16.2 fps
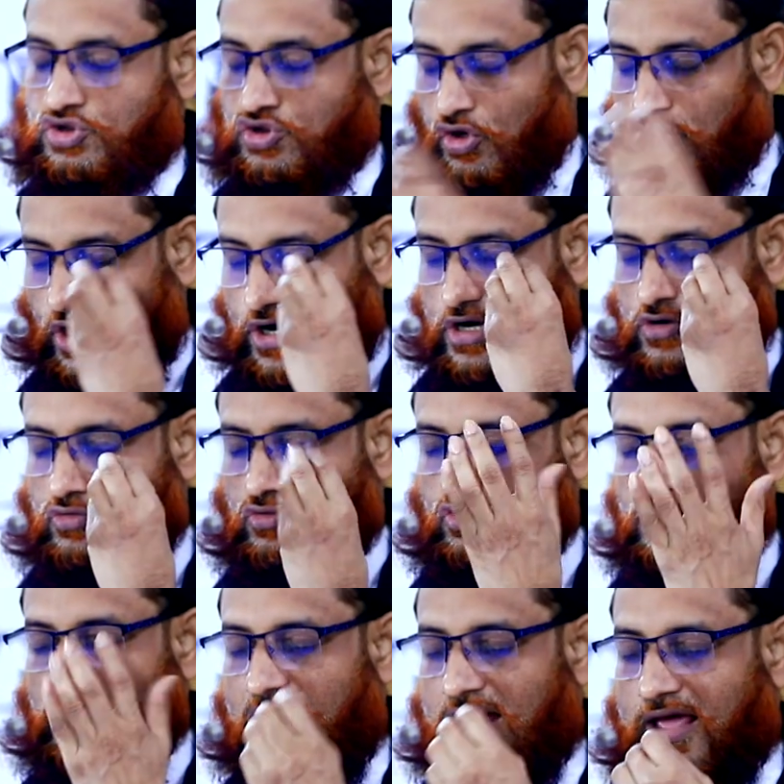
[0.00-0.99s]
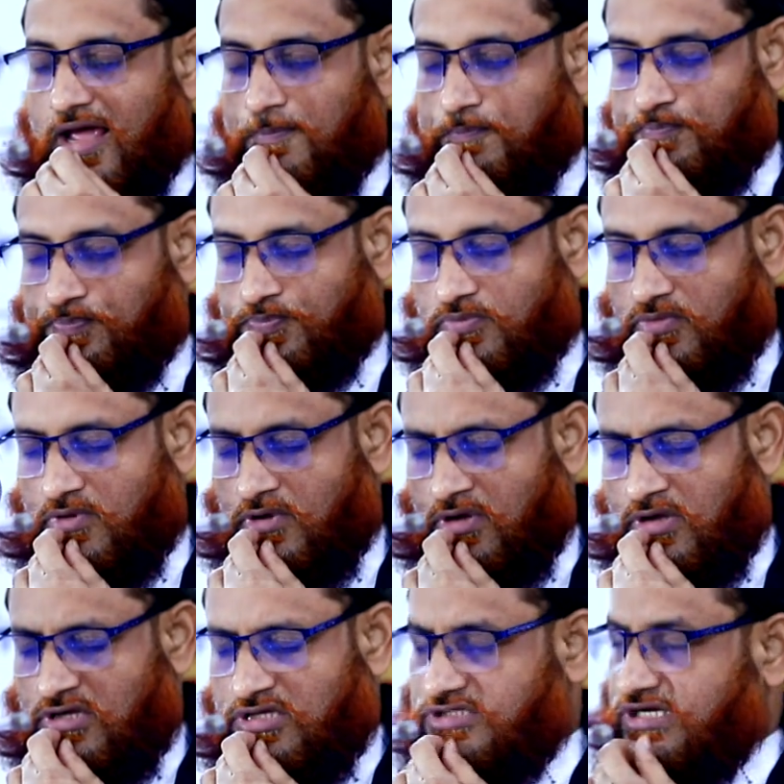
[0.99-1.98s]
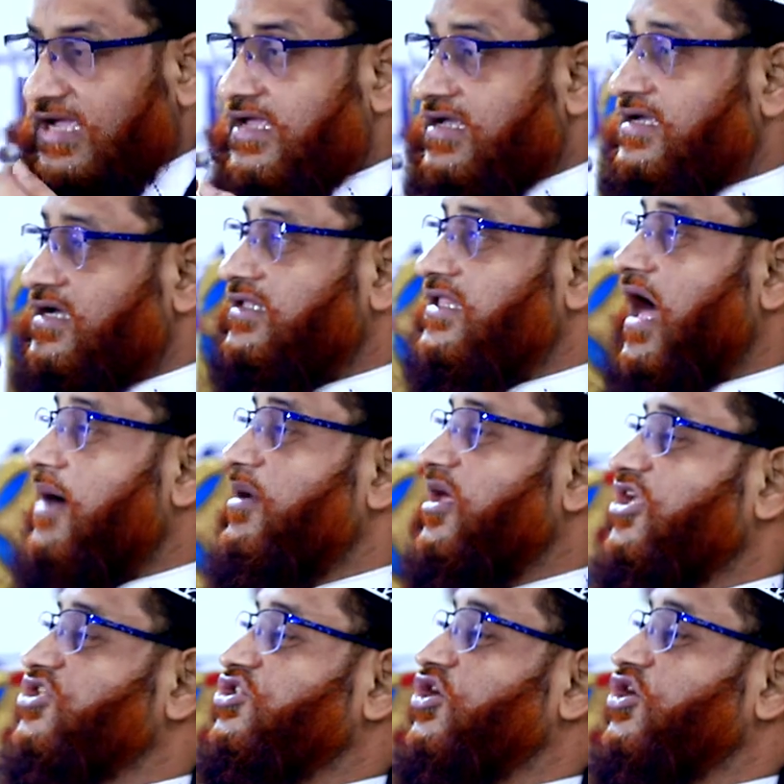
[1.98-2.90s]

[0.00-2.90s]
চোখের নূর বাড়ে যেই কিতাবের